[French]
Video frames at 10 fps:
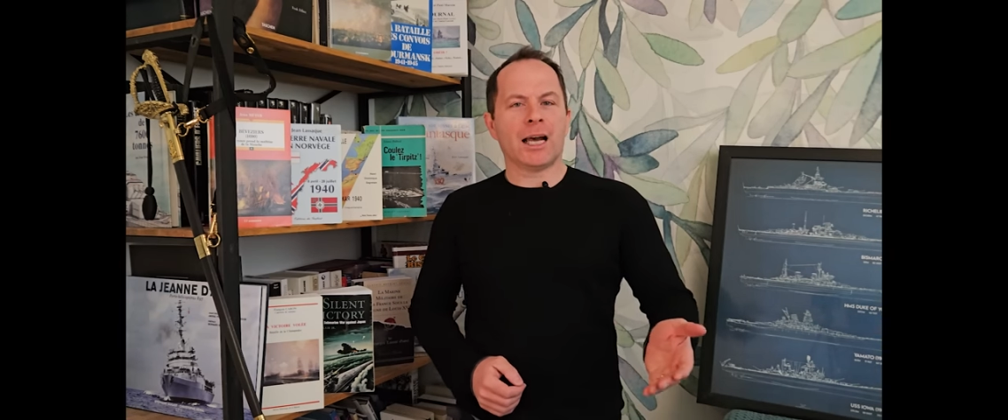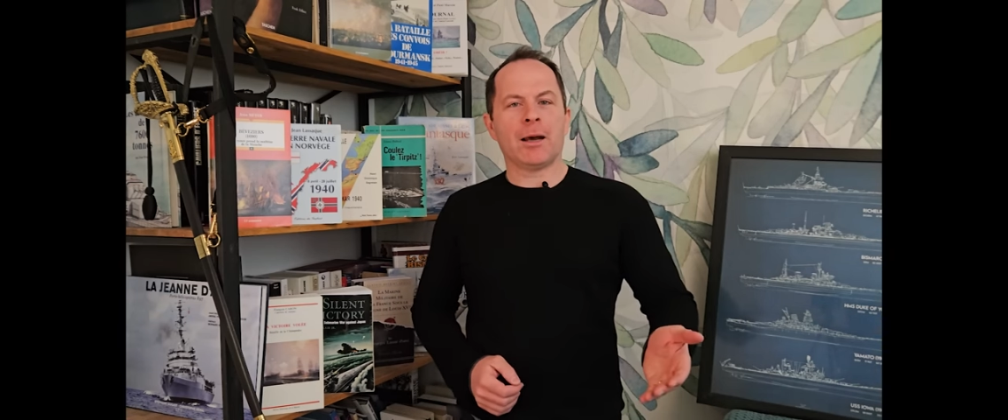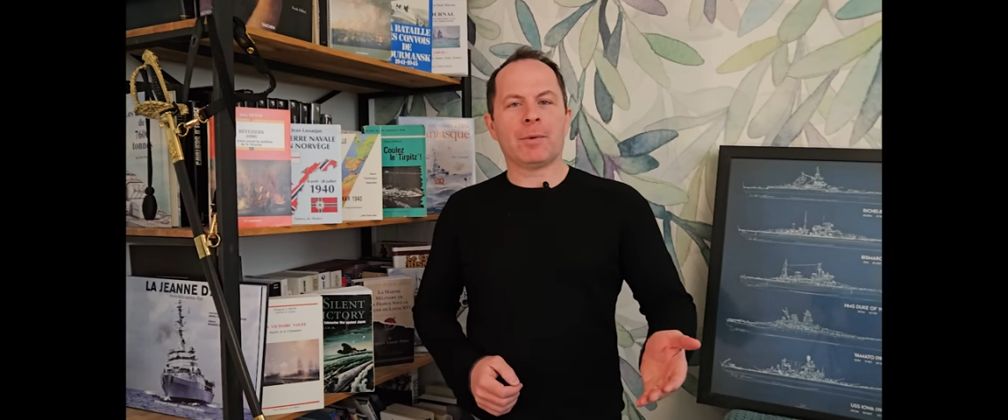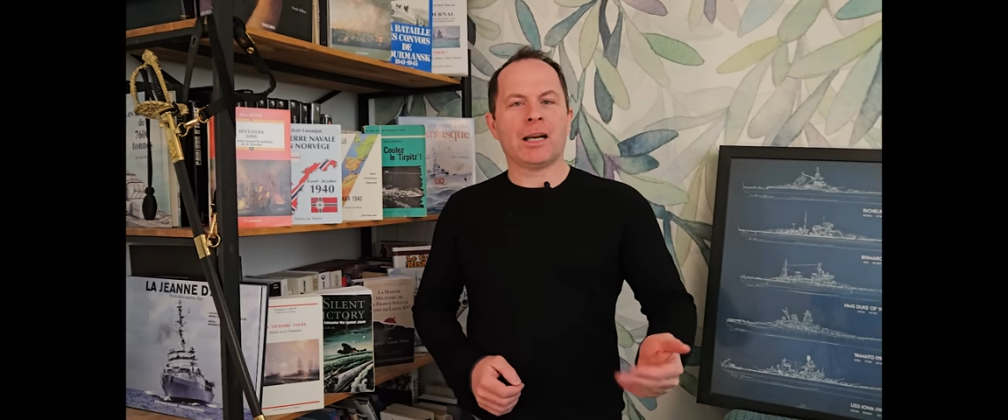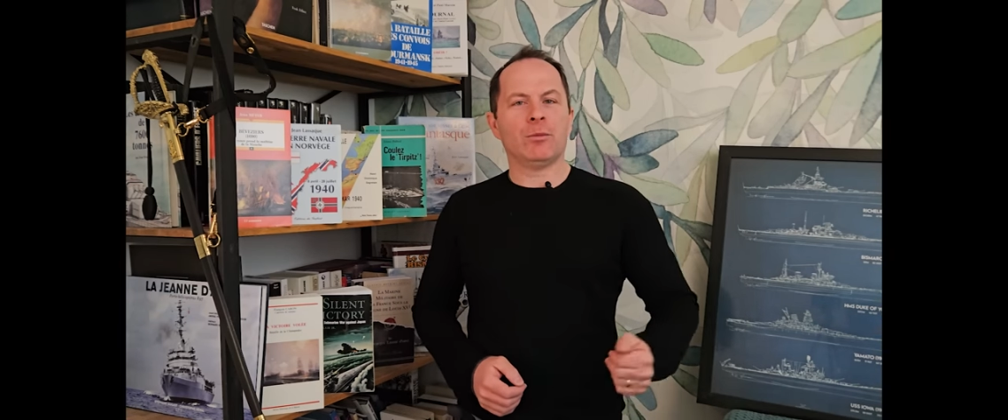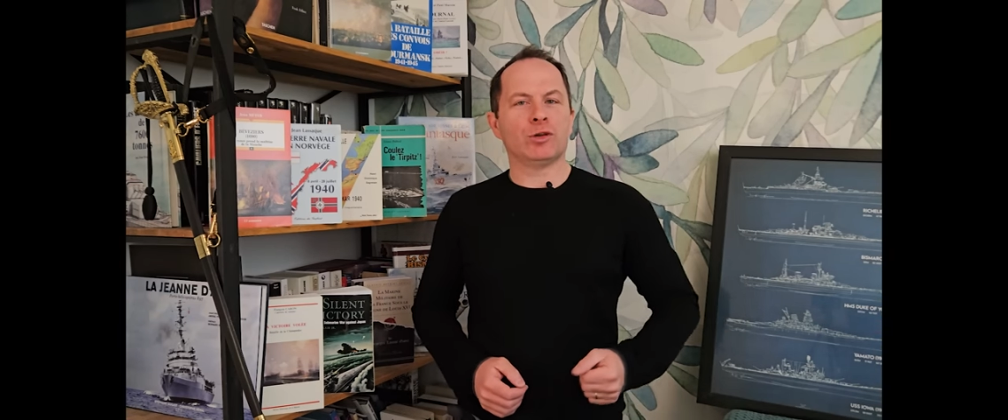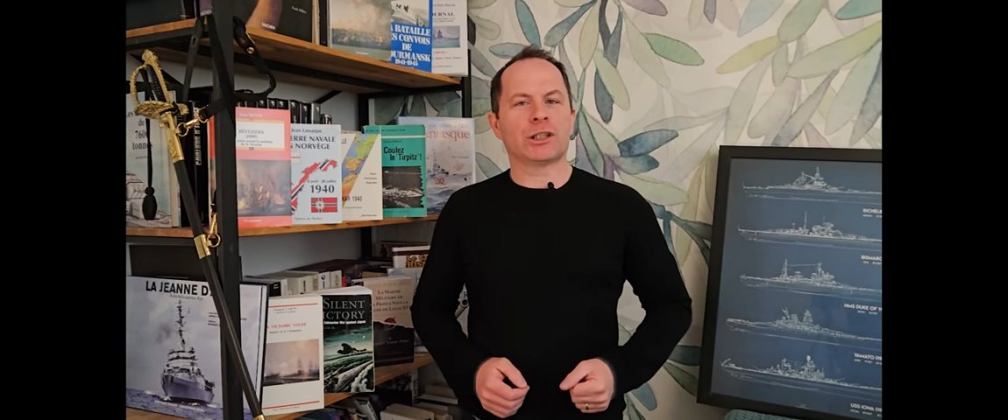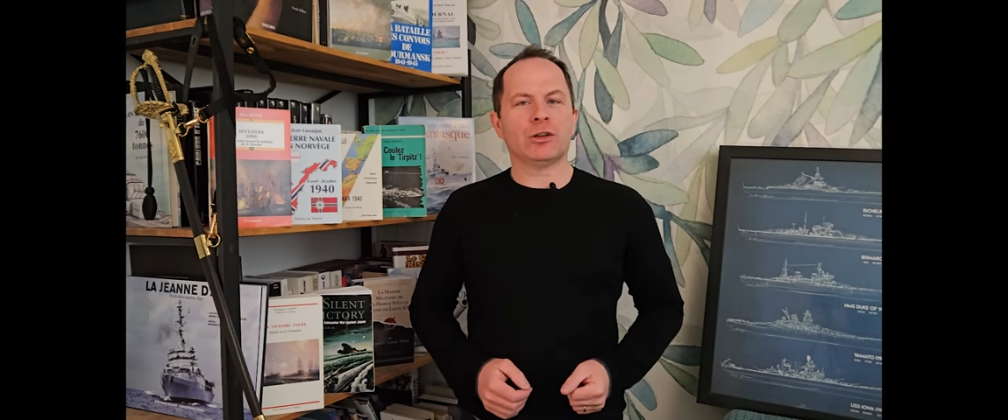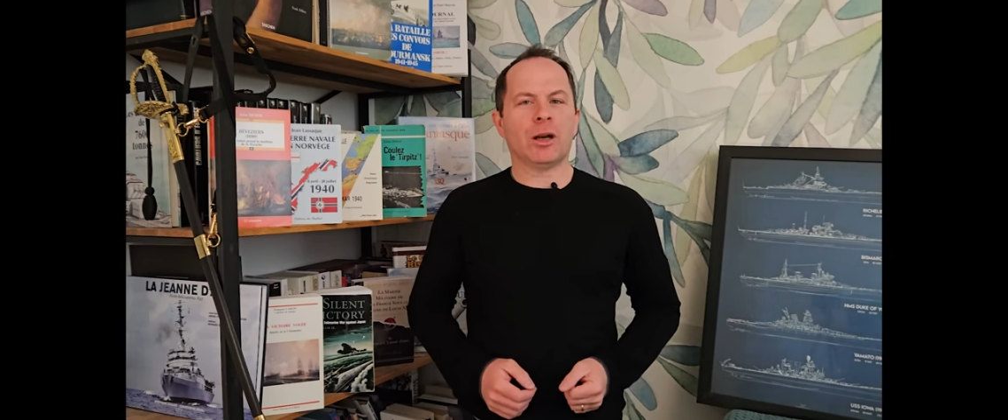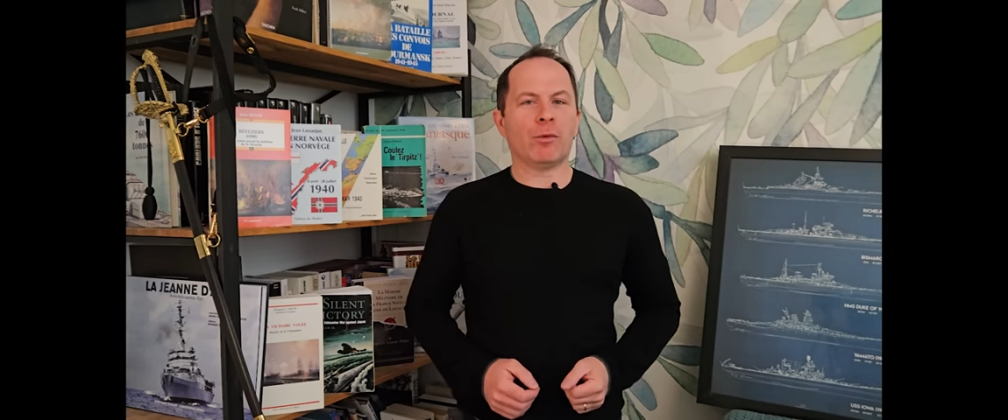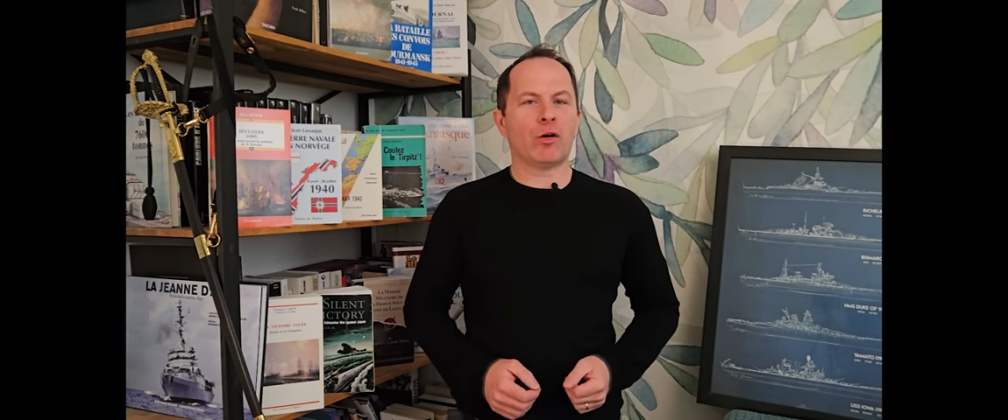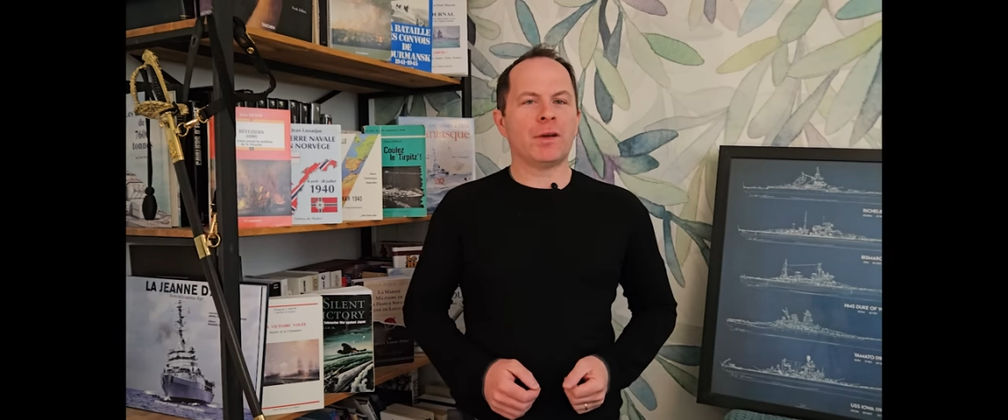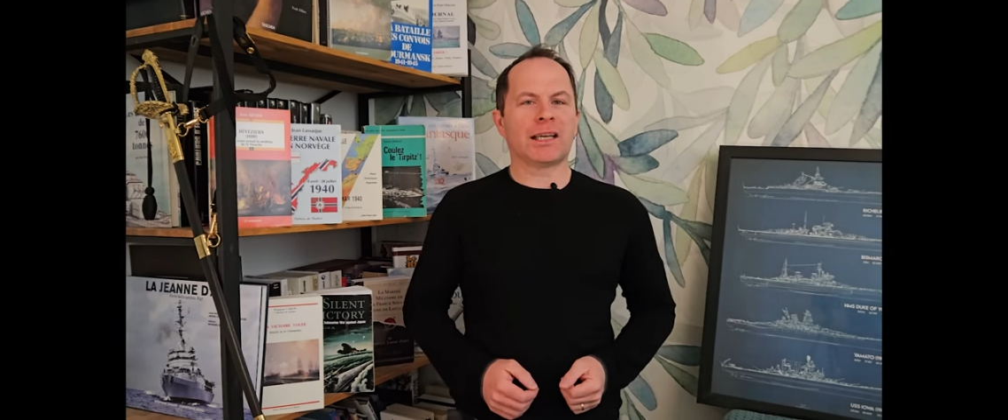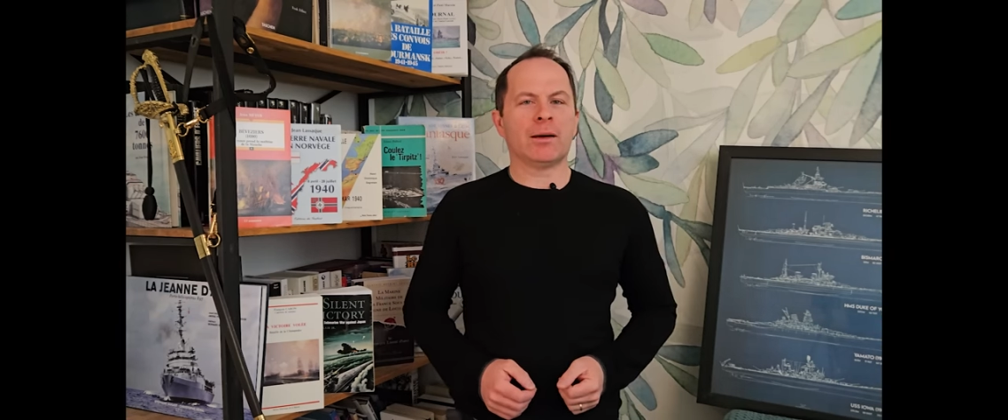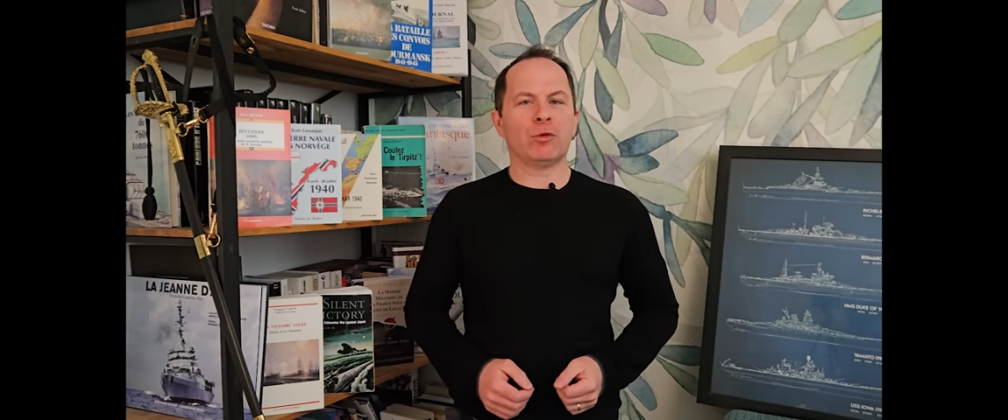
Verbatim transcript: Après la boucherie de la Première Guerre